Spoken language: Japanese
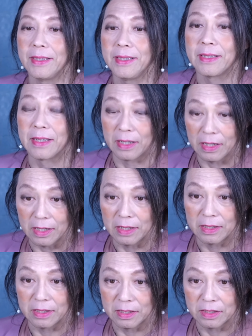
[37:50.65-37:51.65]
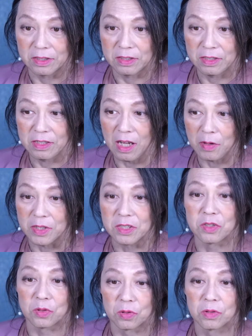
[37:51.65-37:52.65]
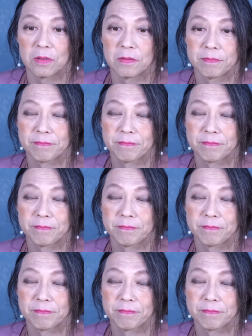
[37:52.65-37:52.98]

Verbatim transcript: いいから、えー、信頼は維持しろと。